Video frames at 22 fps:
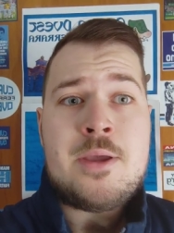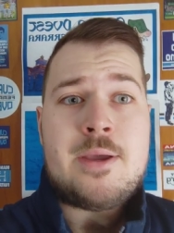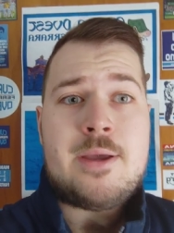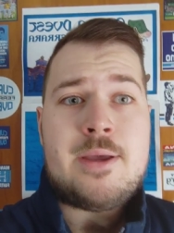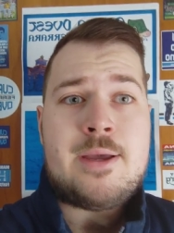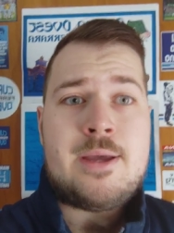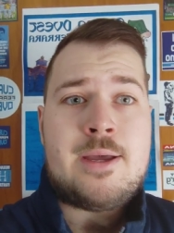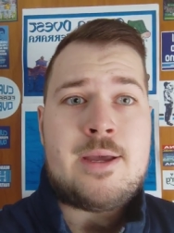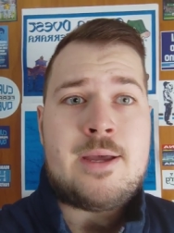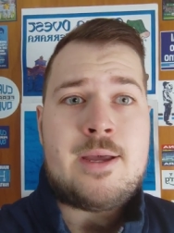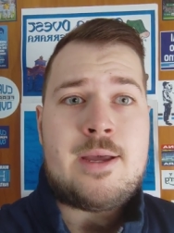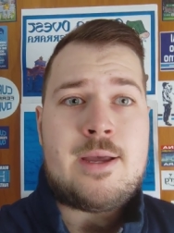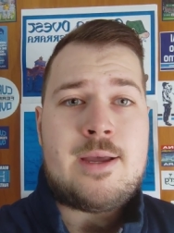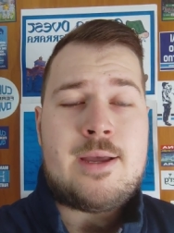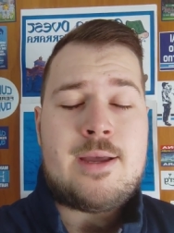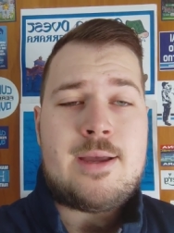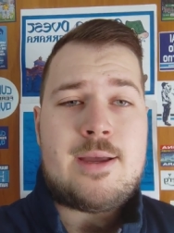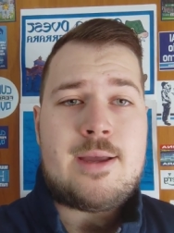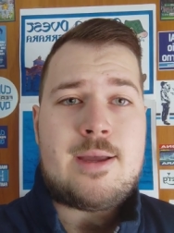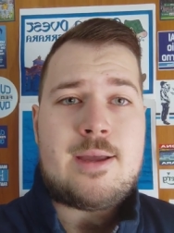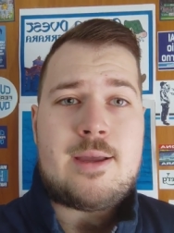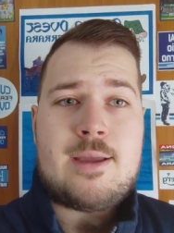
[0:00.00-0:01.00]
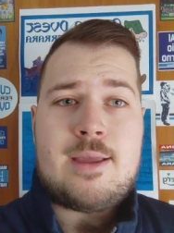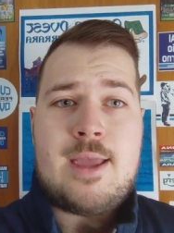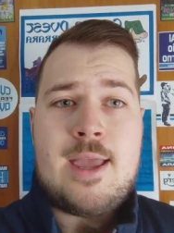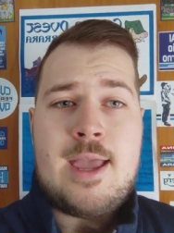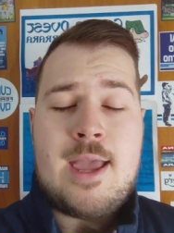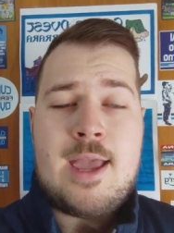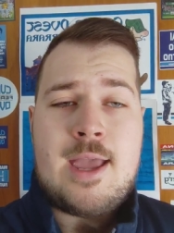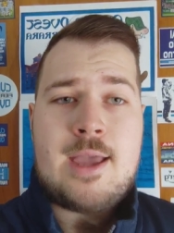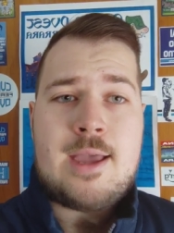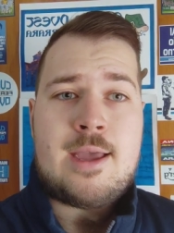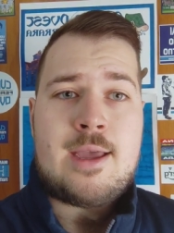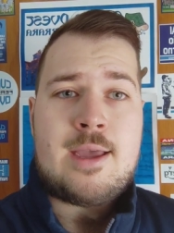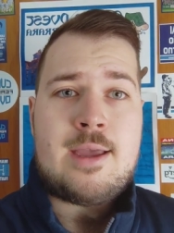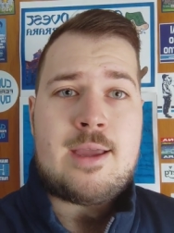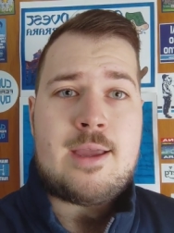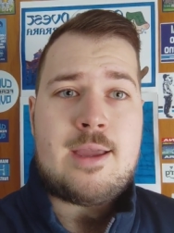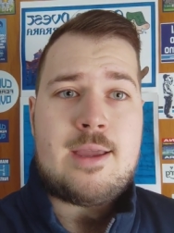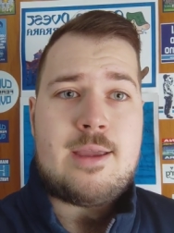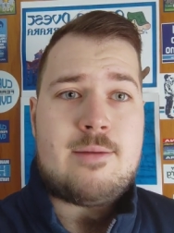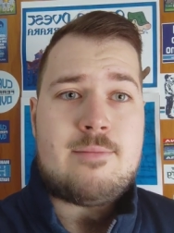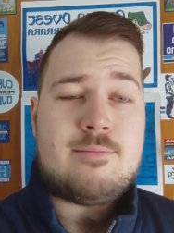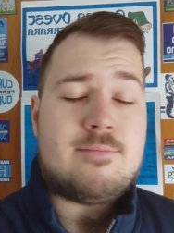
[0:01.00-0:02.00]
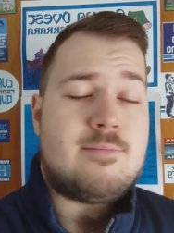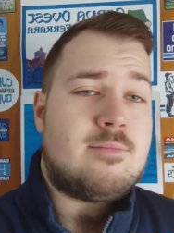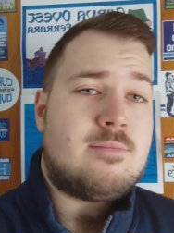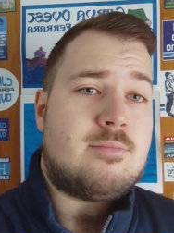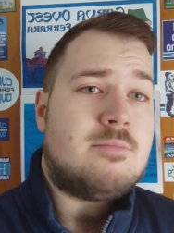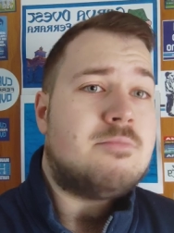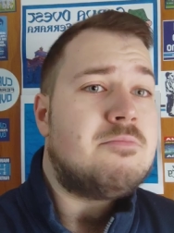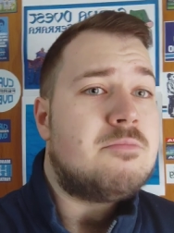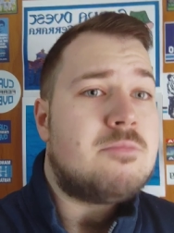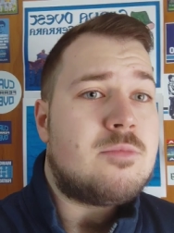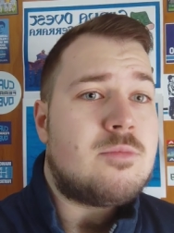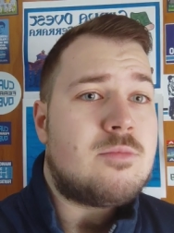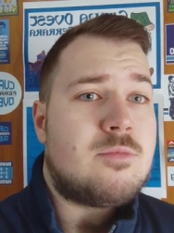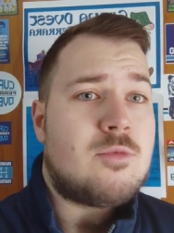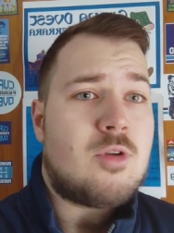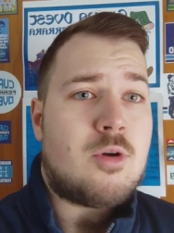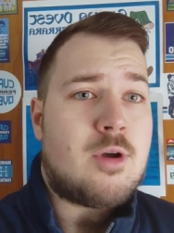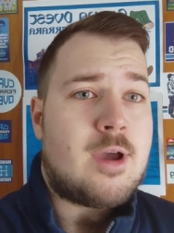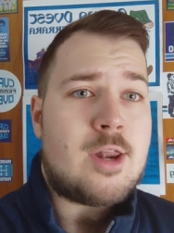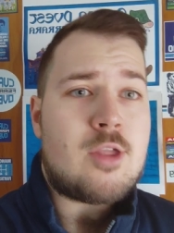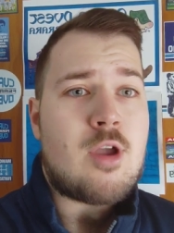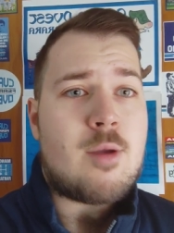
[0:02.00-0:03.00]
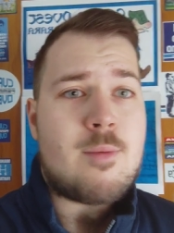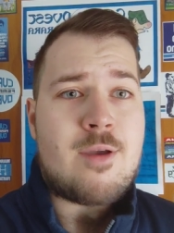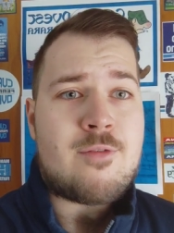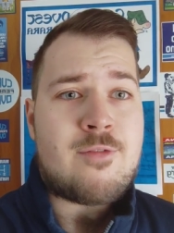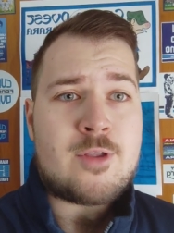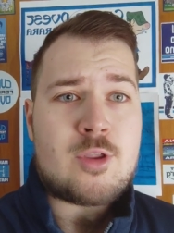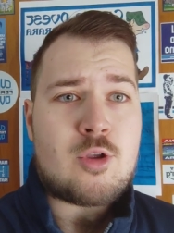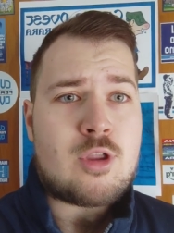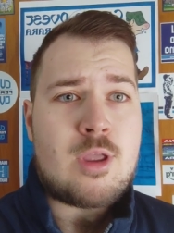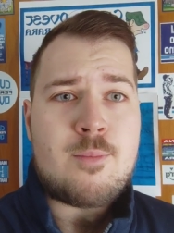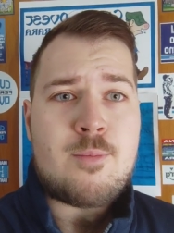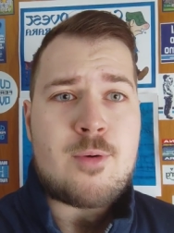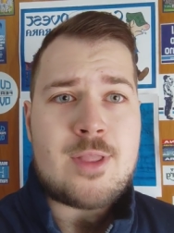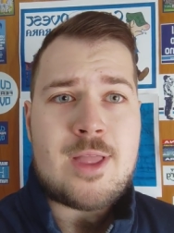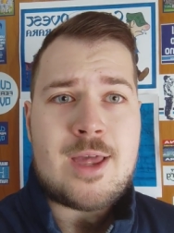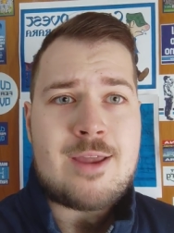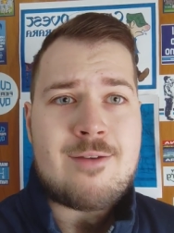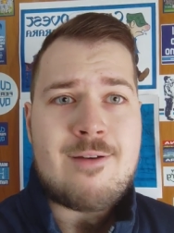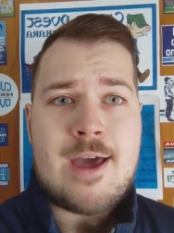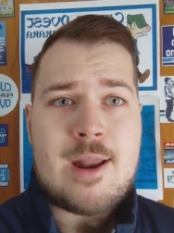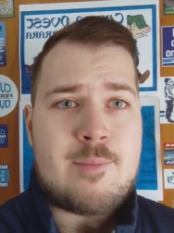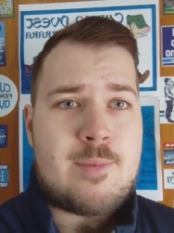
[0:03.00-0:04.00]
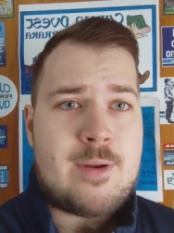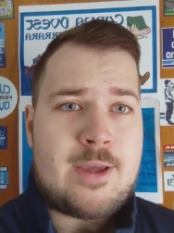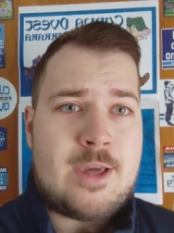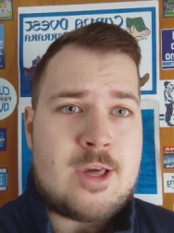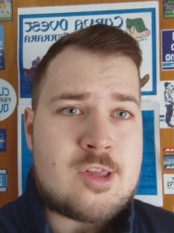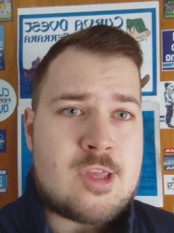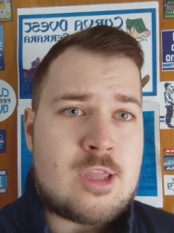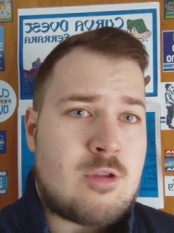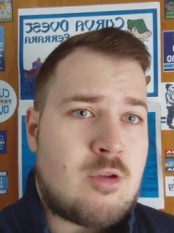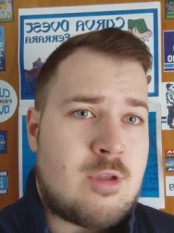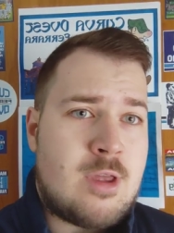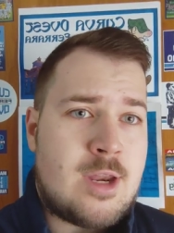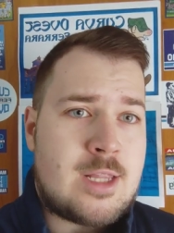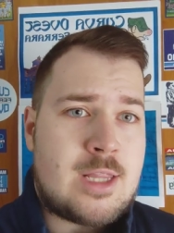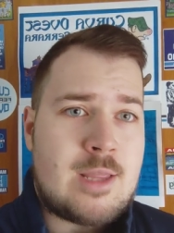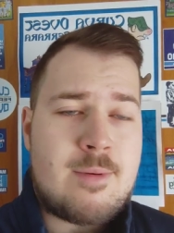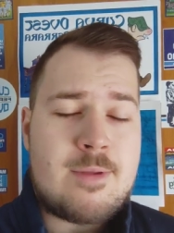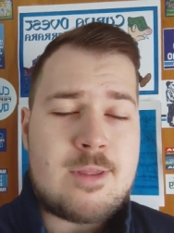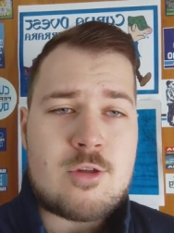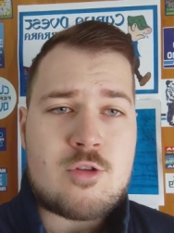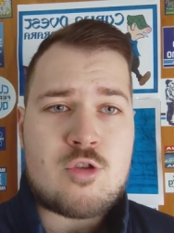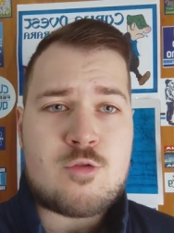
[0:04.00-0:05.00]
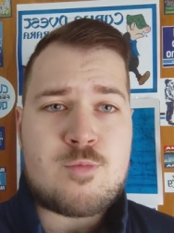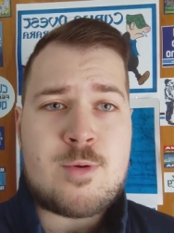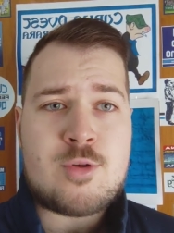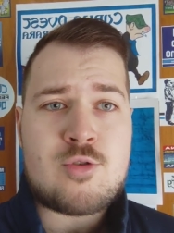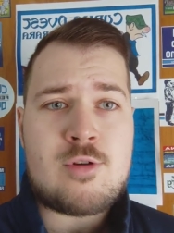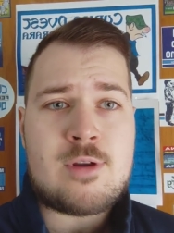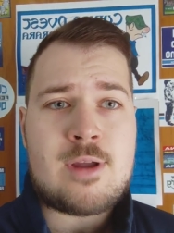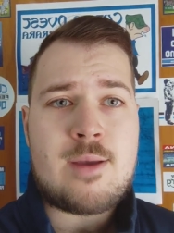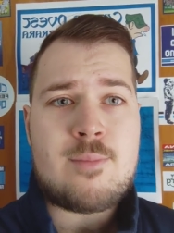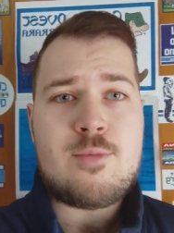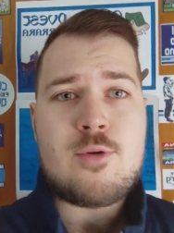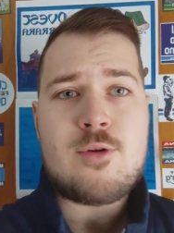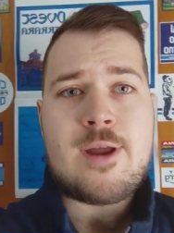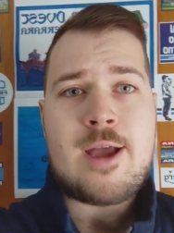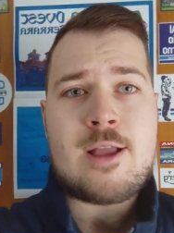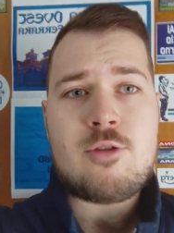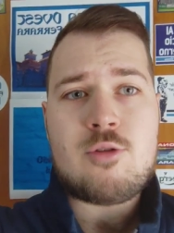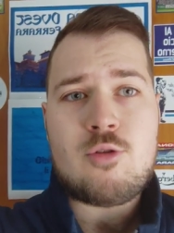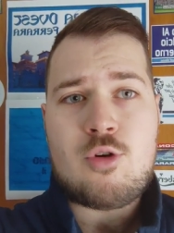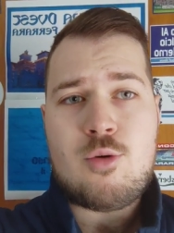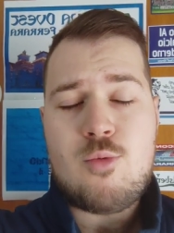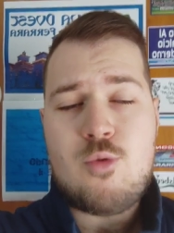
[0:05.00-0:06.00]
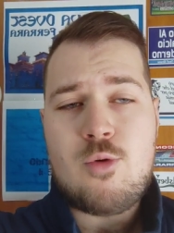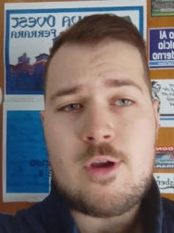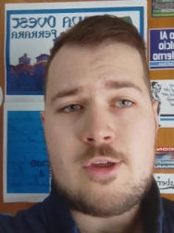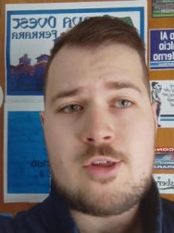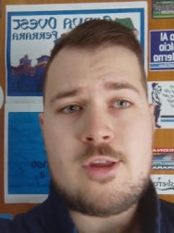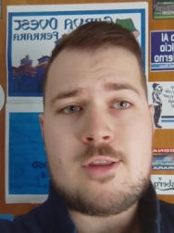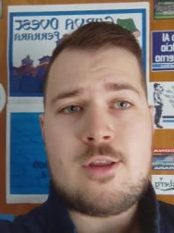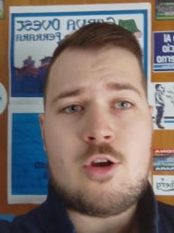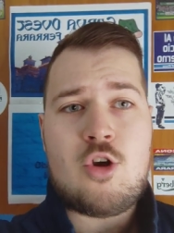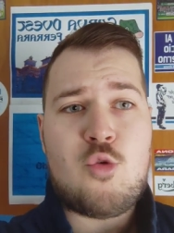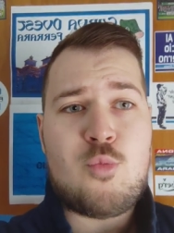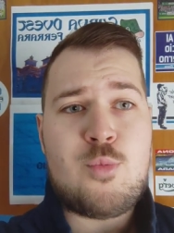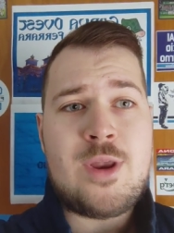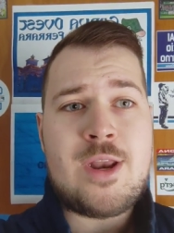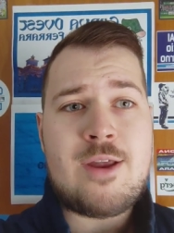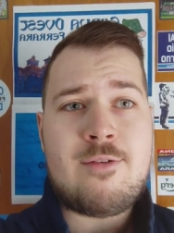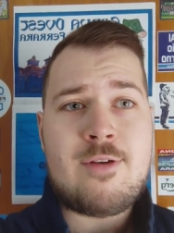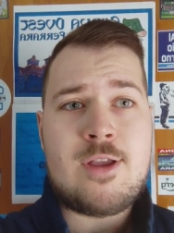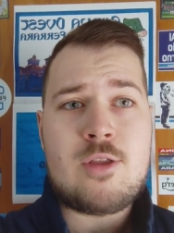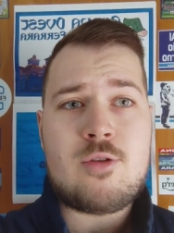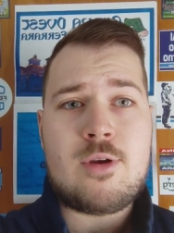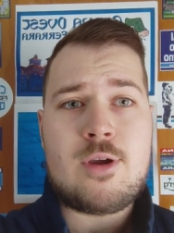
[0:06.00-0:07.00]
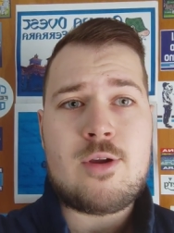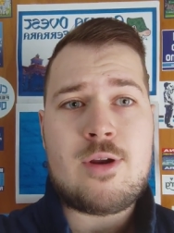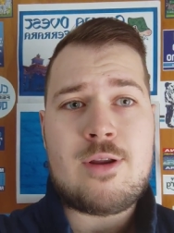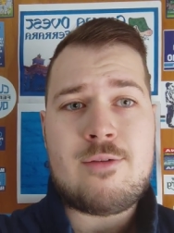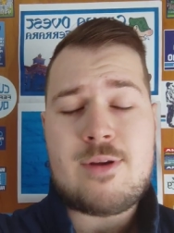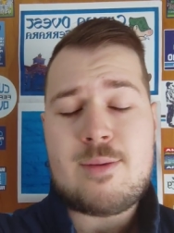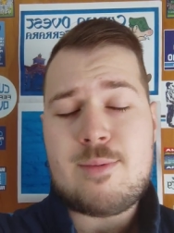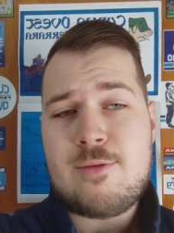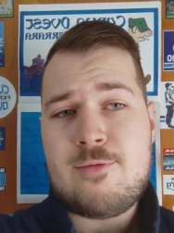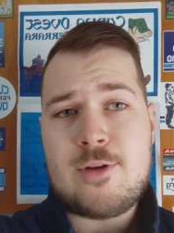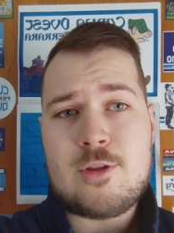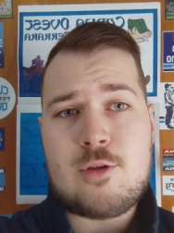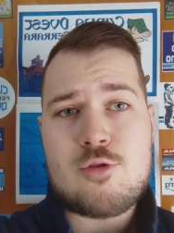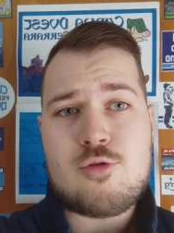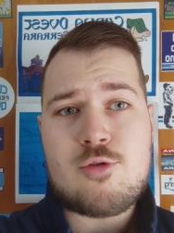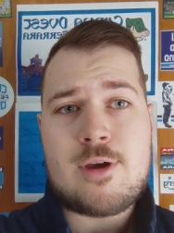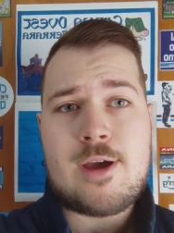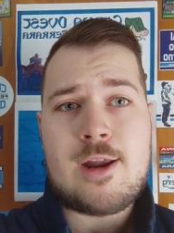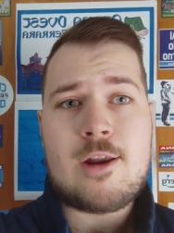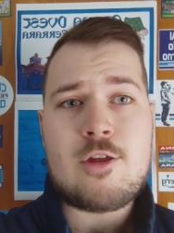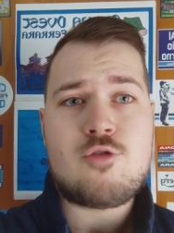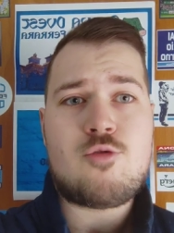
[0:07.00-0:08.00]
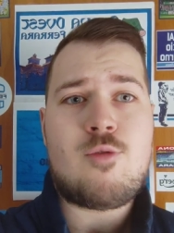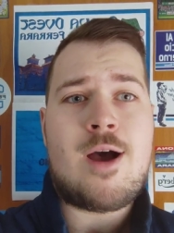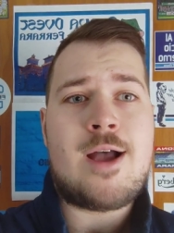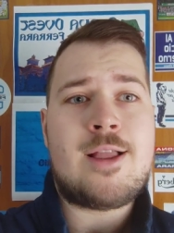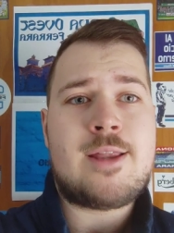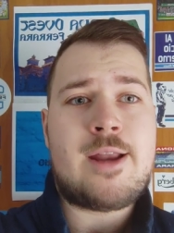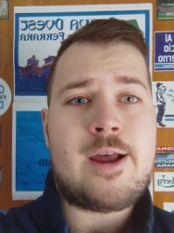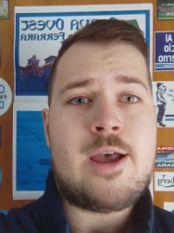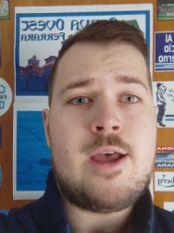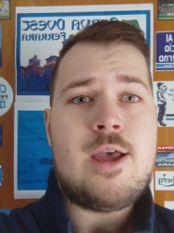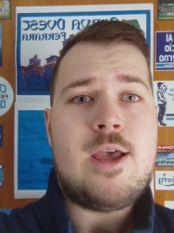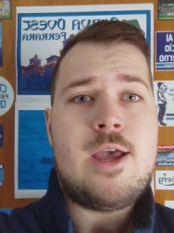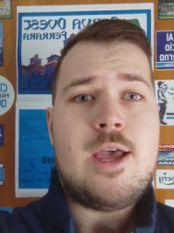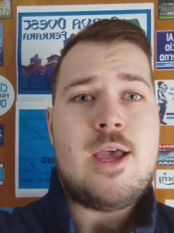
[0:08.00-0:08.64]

eh, che eh, non credo abbia fatto tempo ad arrivare perché è stato direttamente sospeso il campionato, comunque già Tacopina aveva detto che non avrebbe fatto giocare la squadra